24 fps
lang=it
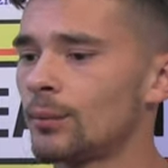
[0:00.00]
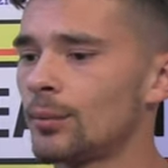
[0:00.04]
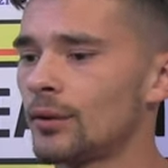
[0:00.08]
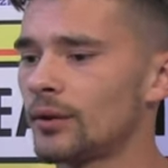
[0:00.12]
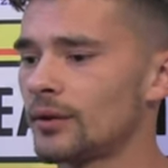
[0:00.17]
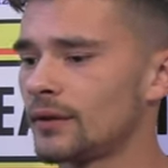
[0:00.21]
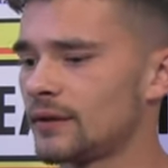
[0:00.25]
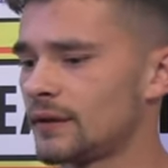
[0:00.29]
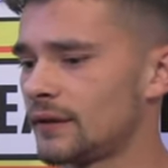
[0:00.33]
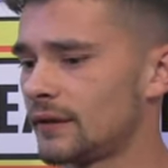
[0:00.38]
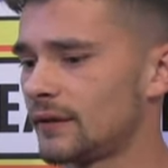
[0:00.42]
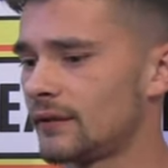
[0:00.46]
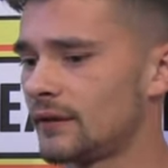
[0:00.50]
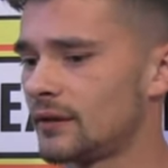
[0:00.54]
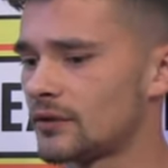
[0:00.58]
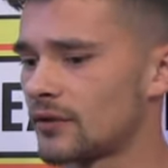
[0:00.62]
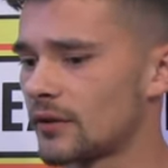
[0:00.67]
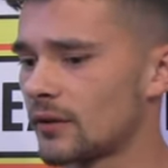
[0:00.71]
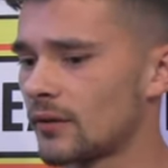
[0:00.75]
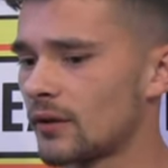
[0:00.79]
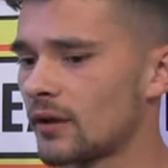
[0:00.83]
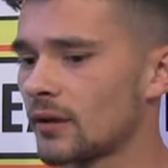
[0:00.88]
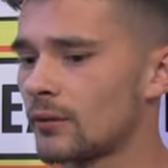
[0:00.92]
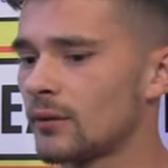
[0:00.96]
Poi si
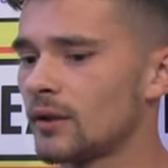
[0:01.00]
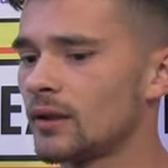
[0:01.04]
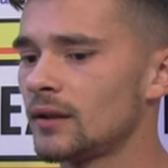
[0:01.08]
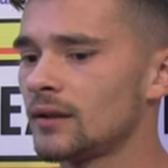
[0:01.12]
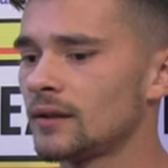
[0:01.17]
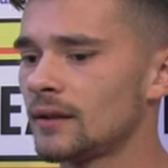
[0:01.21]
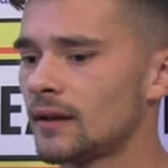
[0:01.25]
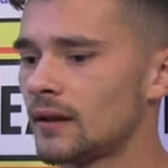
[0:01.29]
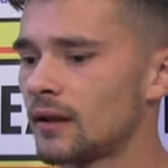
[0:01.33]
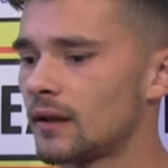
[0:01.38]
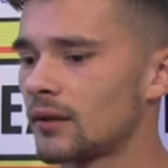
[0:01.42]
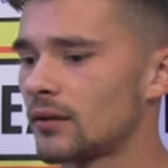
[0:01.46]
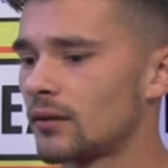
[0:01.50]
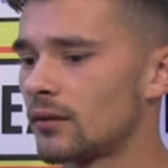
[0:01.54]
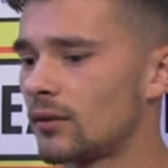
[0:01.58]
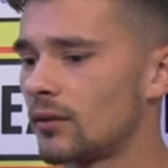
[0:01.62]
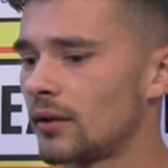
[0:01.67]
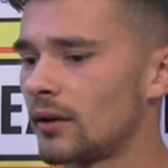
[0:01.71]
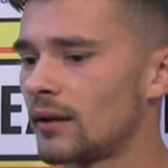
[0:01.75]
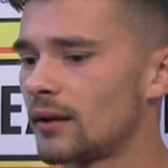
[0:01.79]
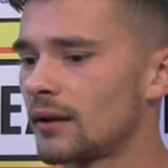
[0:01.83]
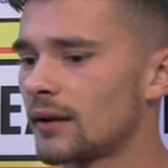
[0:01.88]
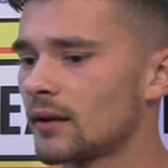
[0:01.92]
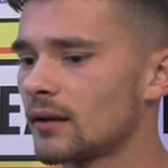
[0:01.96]
vince con la qualità,
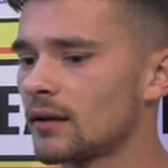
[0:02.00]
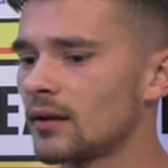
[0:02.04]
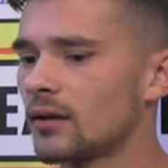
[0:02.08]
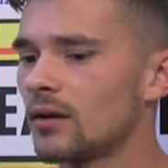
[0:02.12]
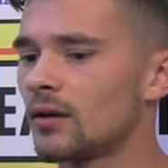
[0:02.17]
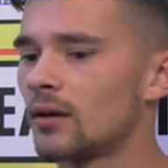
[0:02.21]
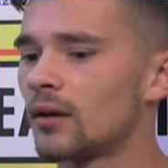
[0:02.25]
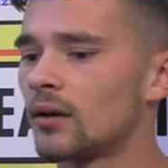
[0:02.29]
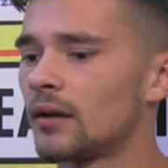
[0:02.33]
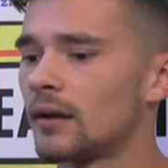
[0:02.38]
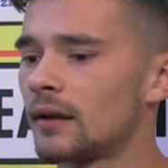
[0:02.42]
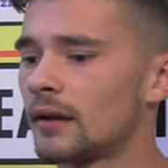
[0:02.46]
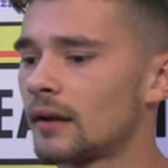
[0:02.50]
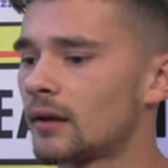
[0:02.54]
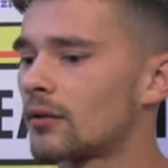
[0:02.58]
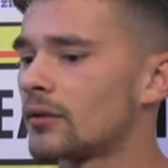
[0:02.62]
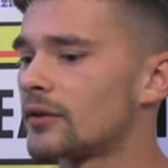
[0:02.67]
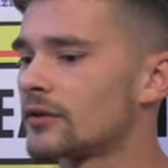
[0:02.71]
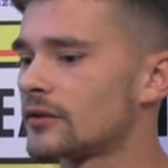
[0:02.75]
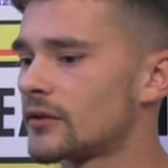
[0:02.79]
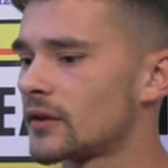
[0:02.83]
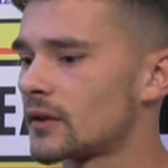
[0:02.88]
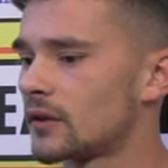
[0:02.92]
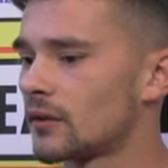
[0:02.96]
con i gran gol e
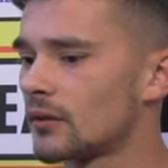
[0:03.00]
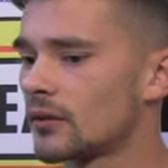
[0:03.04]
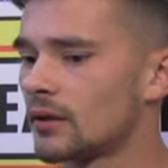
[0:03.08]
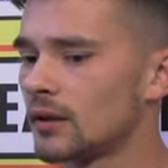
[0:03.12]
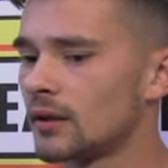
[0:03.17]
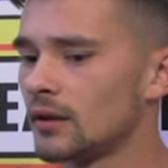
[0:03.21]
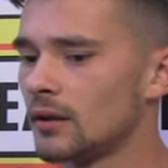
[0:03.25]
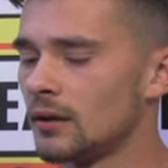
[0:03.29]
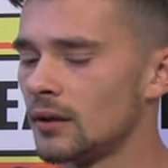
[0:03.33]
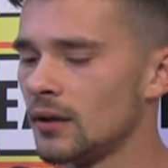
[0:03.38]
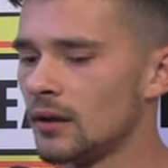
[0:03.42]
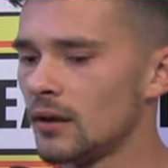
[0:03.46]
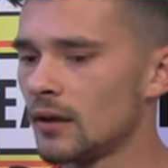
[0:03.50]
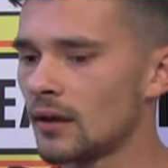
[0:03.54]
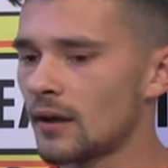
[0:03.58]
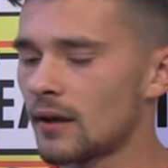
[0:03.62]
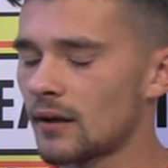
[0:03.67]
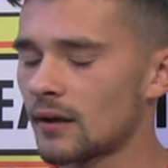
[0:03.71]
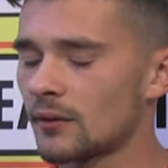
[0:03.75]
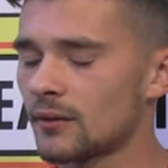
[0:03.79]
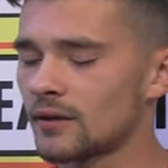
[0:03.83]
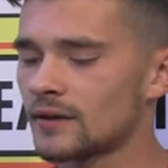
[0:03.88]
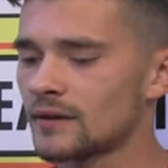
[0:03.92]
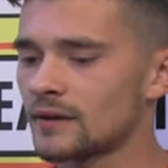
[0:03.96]
con i singoli
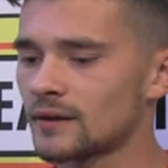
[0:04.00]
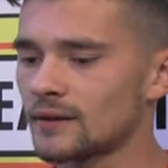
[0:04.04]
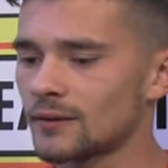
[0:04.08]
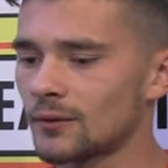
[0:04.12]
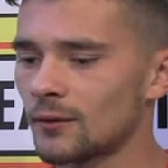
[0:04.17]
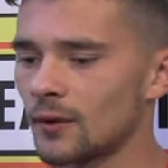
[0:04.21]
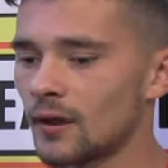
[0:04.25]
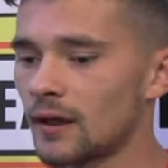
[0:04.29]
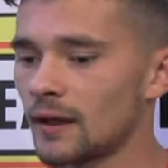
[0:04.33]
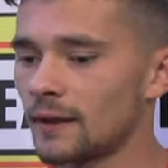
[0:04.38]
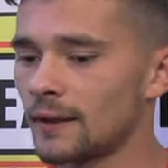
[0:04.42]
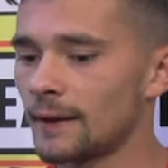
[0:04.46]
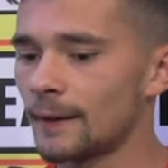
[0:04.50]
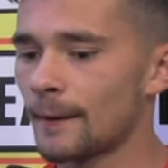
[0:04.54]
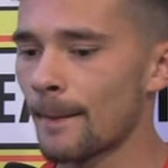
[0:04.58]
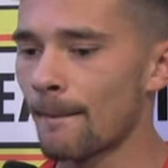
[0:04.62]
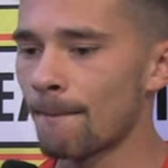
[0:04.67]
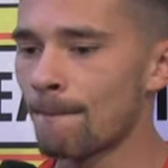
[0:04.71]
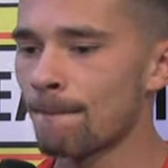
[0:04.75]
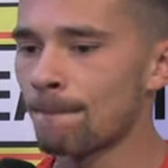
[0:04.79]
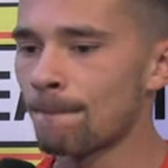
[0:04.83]
che ha questa squadra.